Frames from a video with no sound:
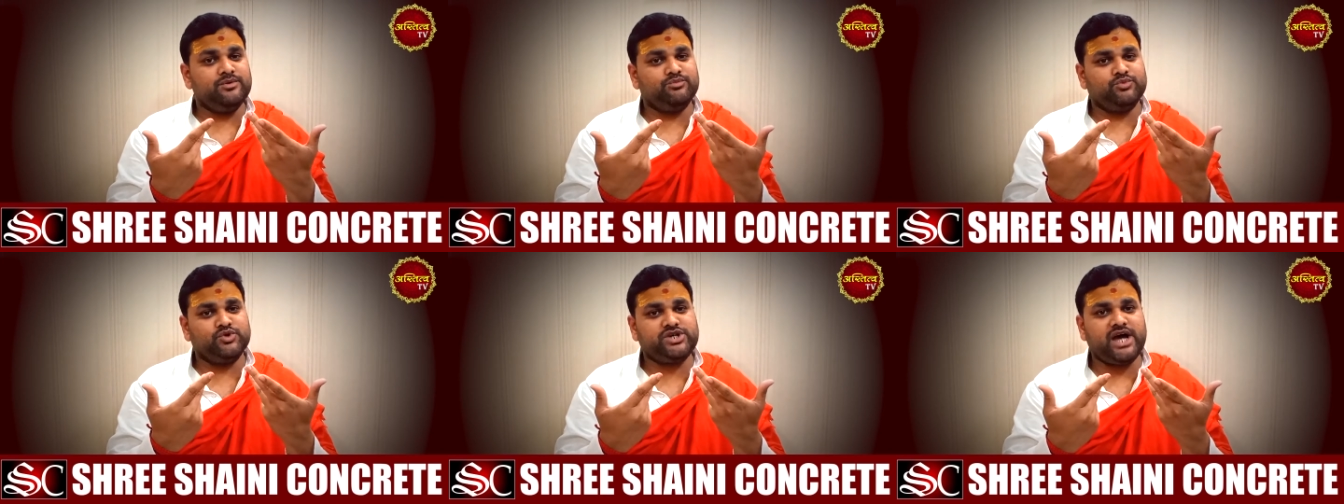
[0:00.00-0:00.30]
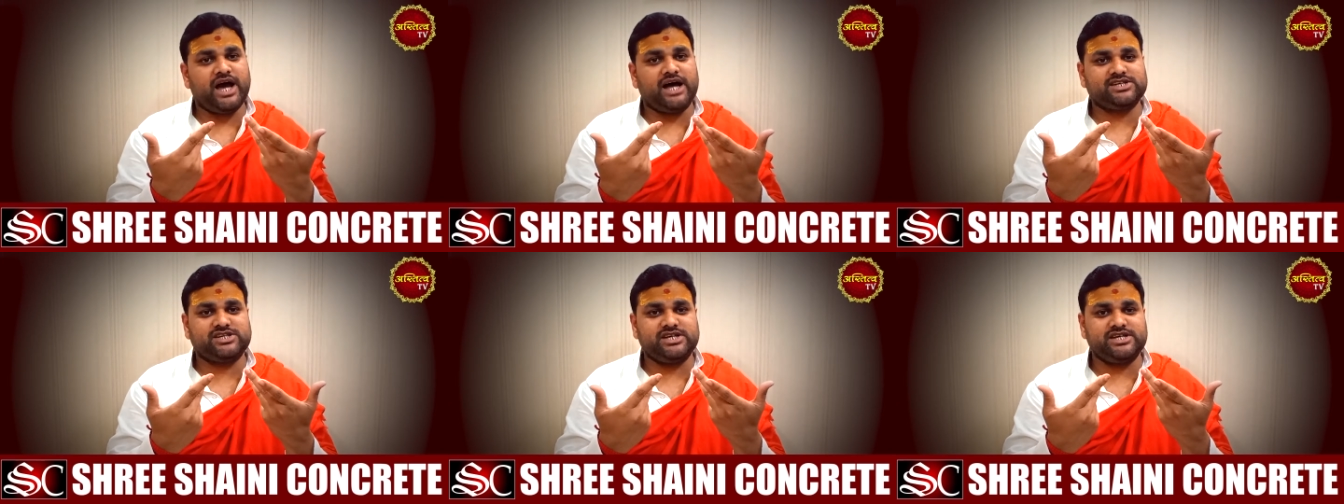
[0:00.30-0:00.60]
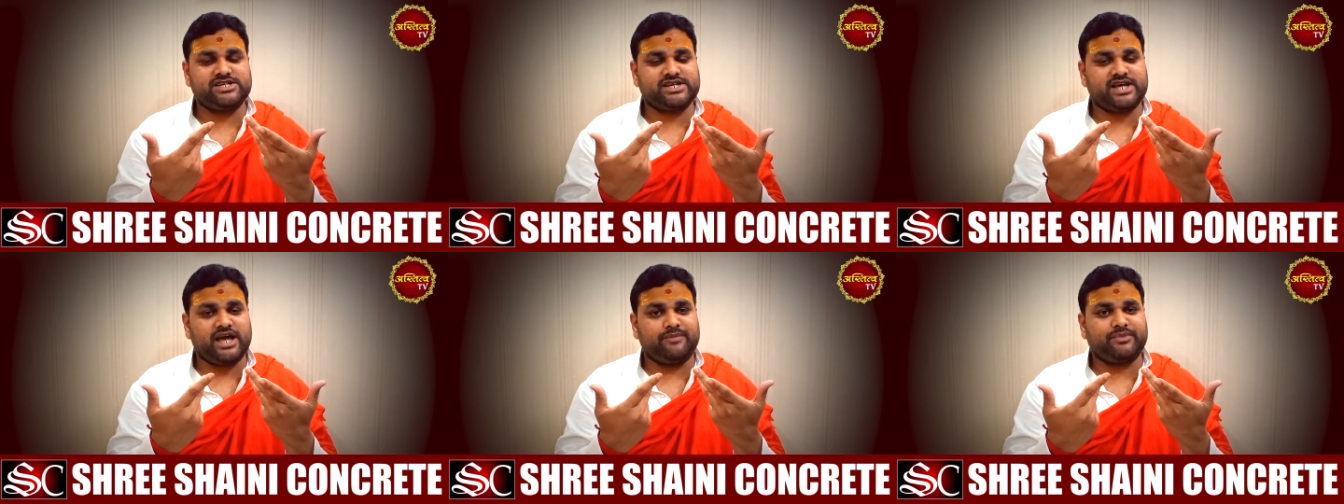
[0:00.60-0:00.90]
मुझे
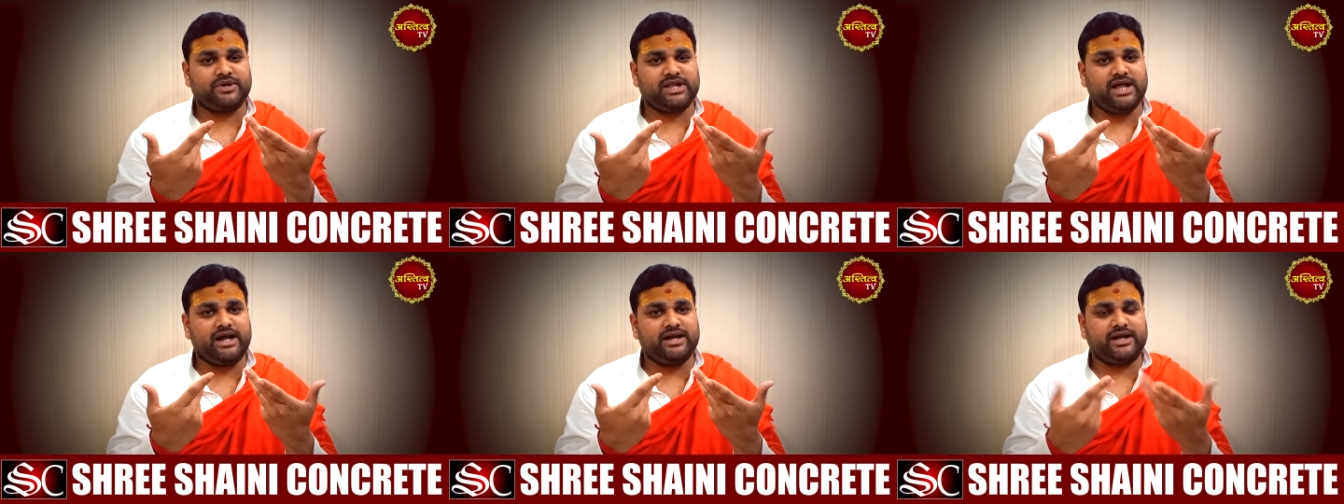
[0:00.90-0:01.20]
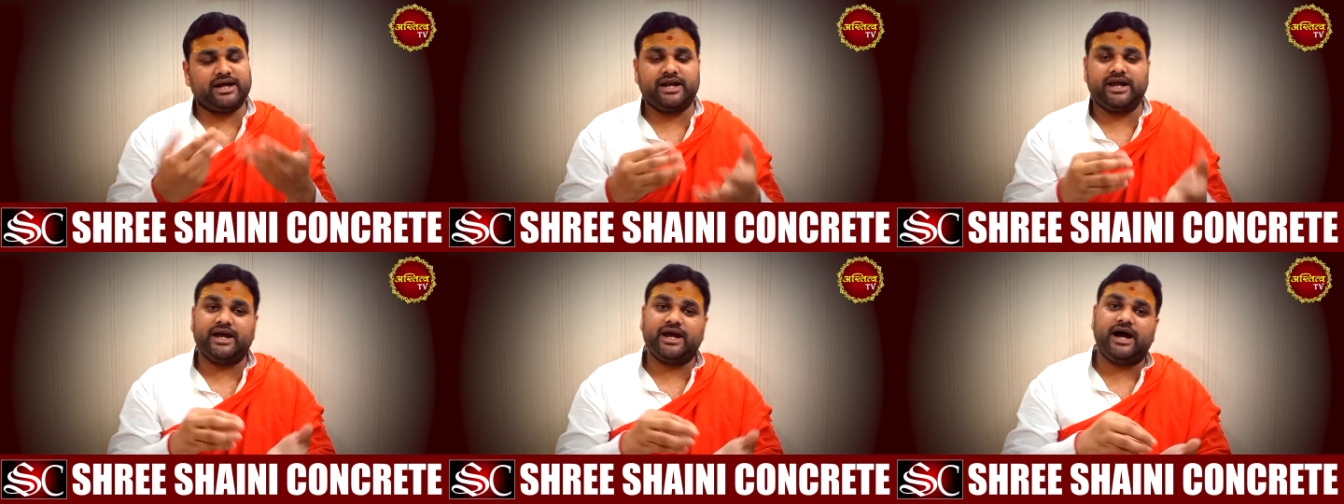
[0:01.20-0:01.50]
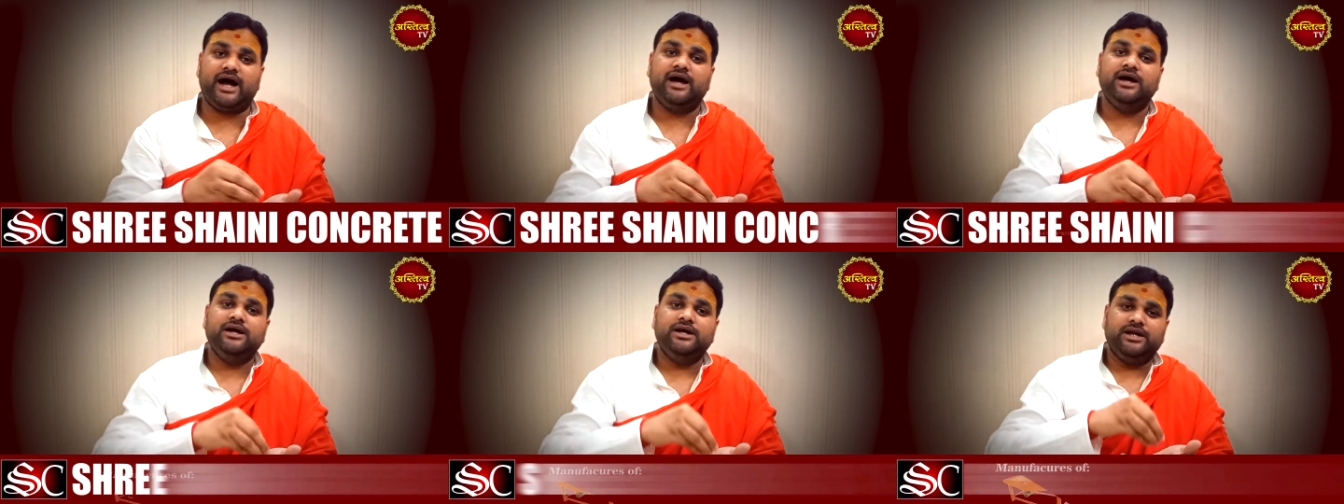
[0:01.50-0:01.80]
आशीष क्या प्रदान
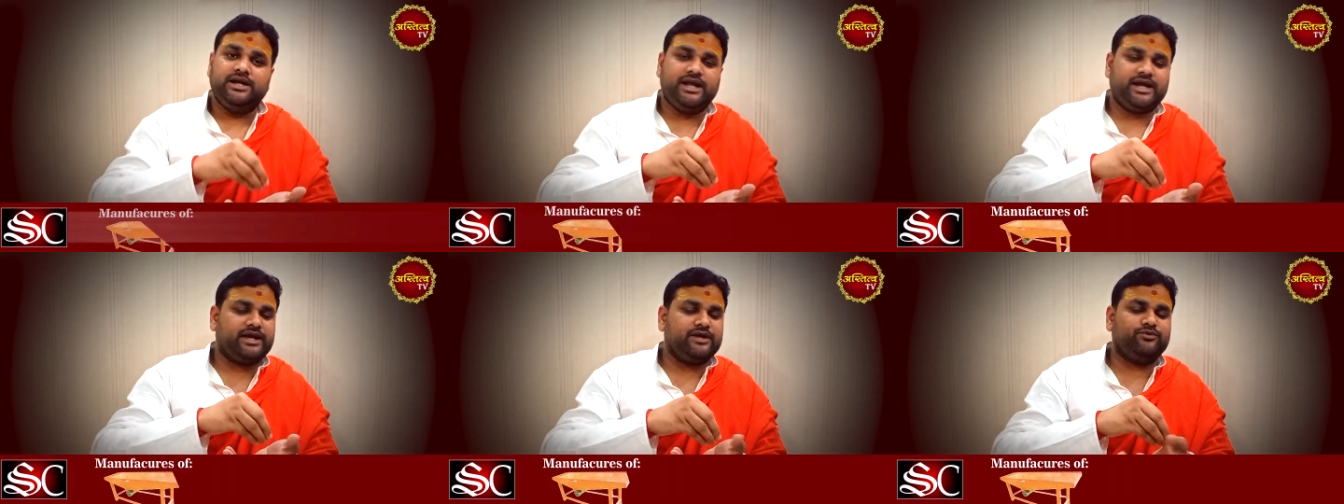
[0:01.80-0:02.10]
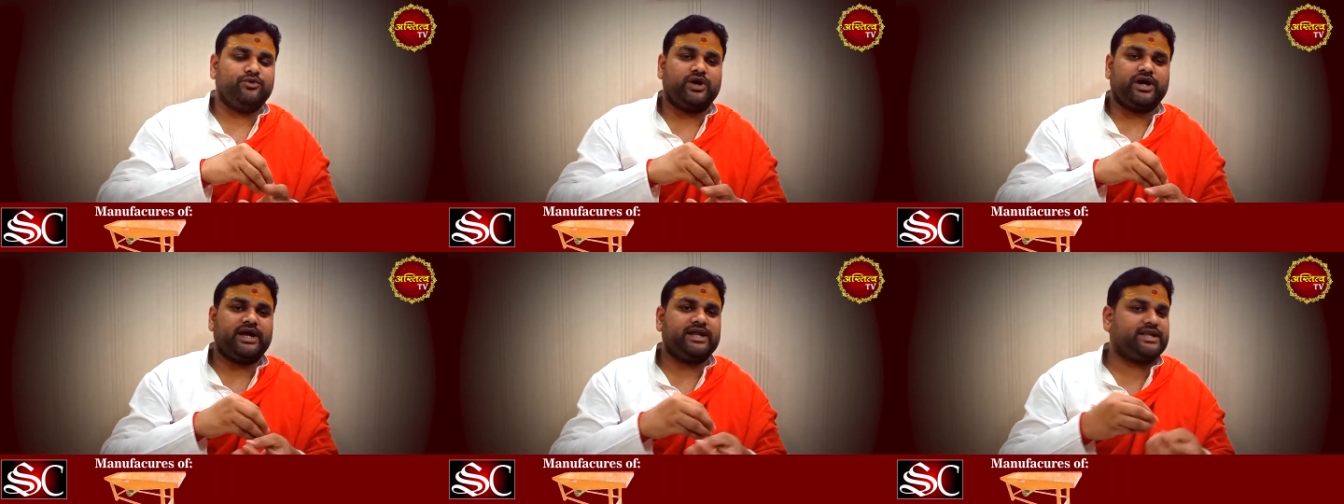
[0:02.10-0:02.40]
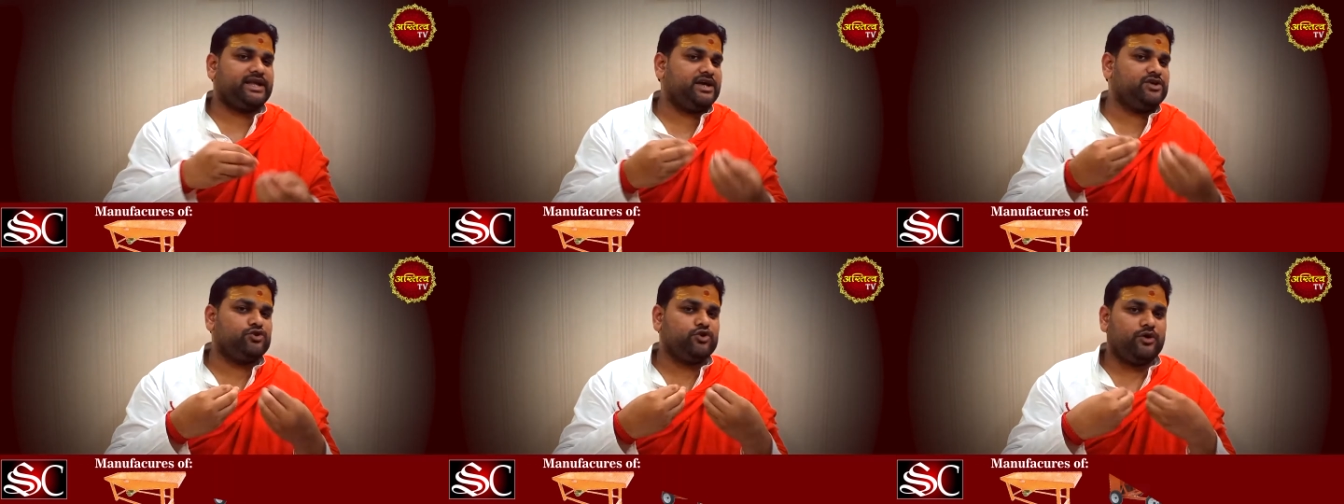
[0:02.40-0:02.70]
करेगा लेकिन वो
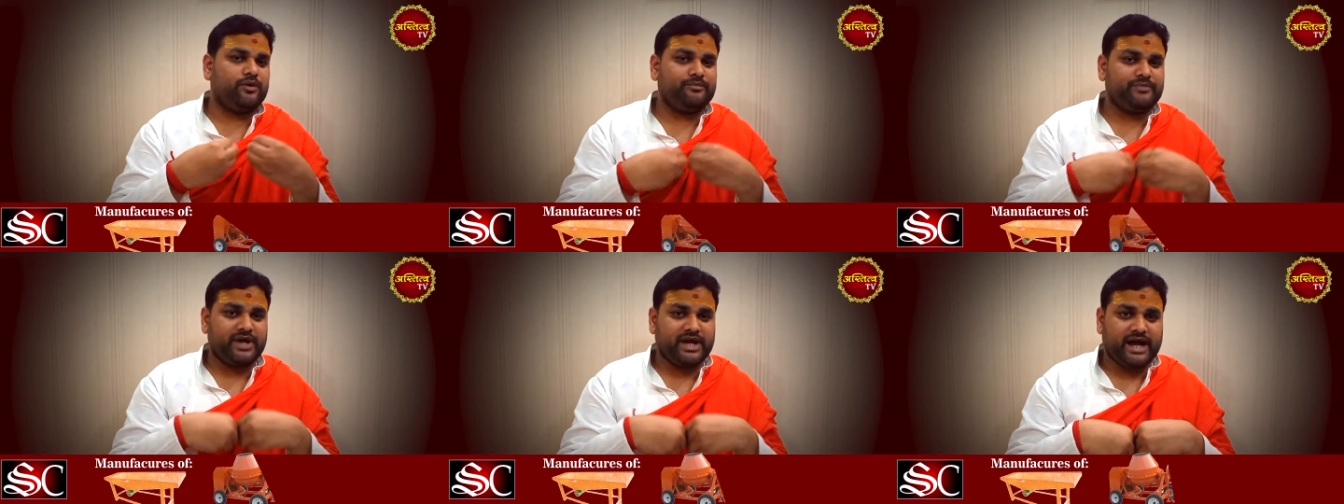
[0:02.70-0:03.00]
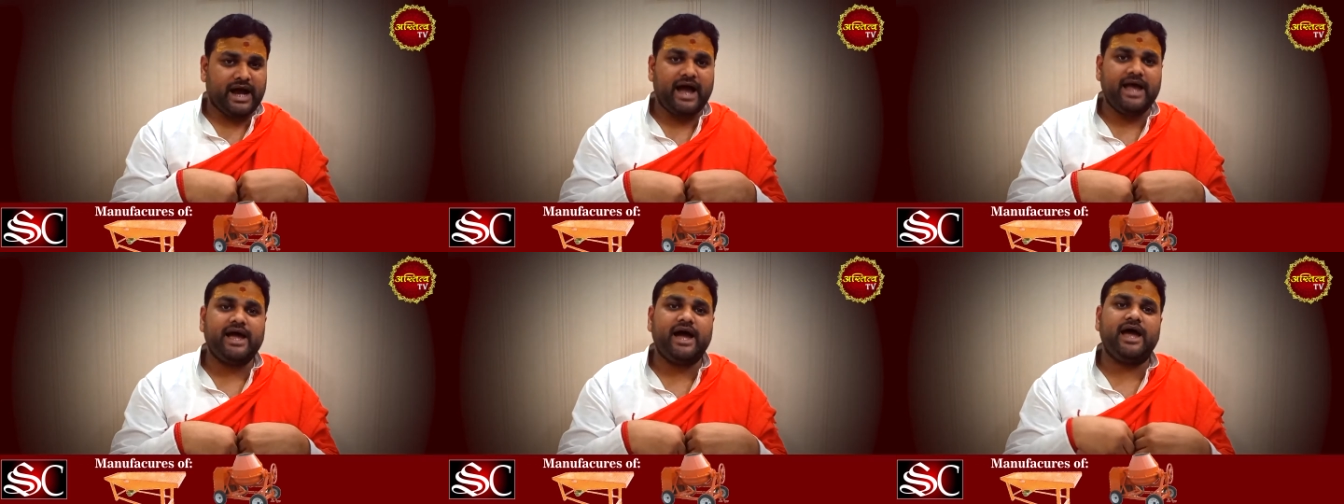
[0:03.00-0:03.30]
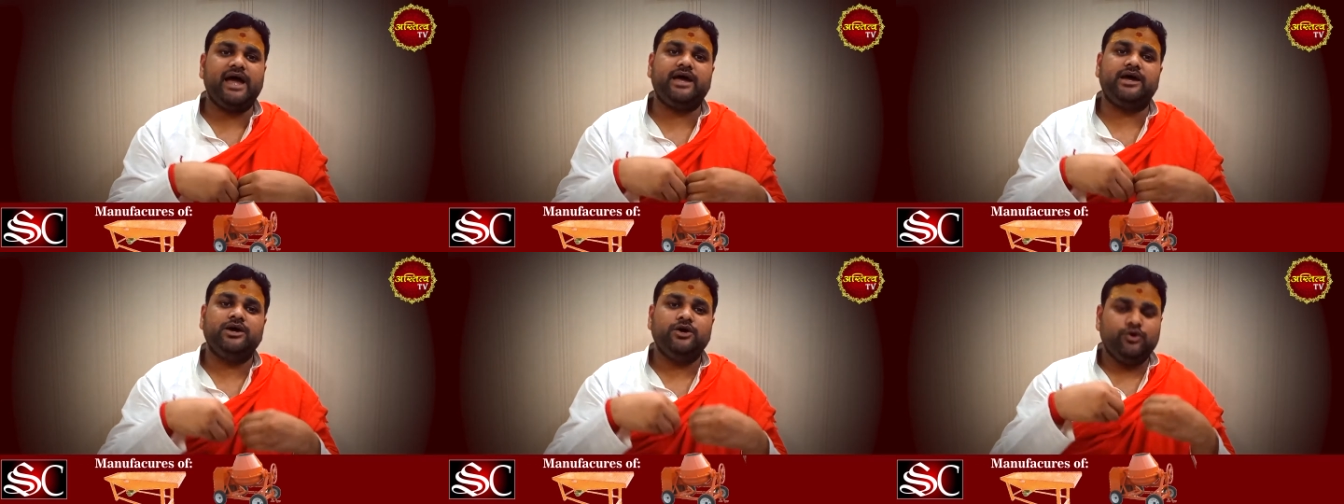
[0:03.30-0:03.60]
कहते हैं जो हमने खाया
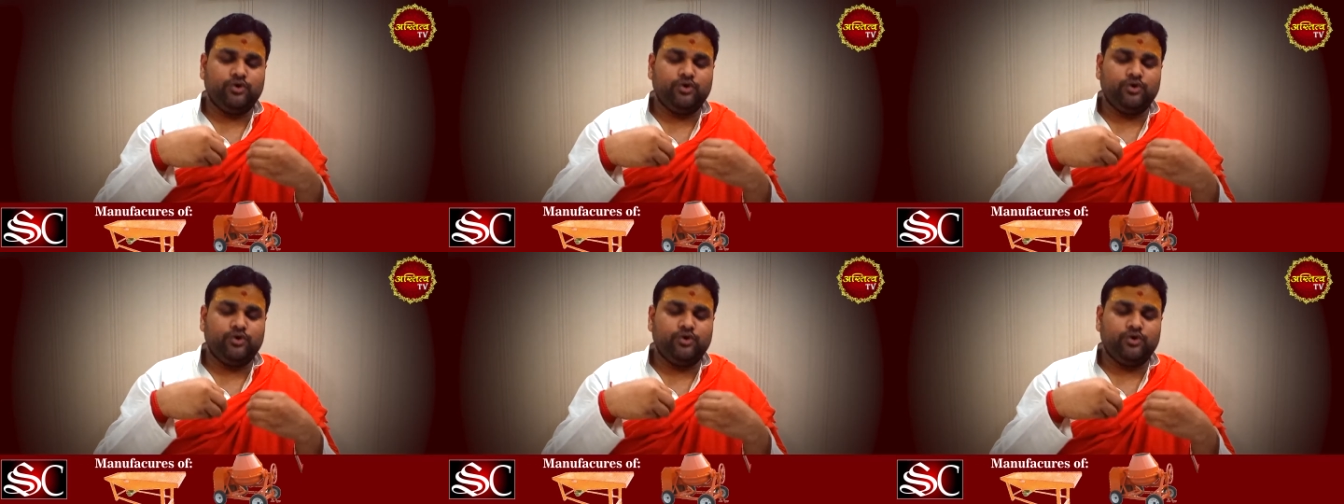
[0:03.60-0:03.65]
है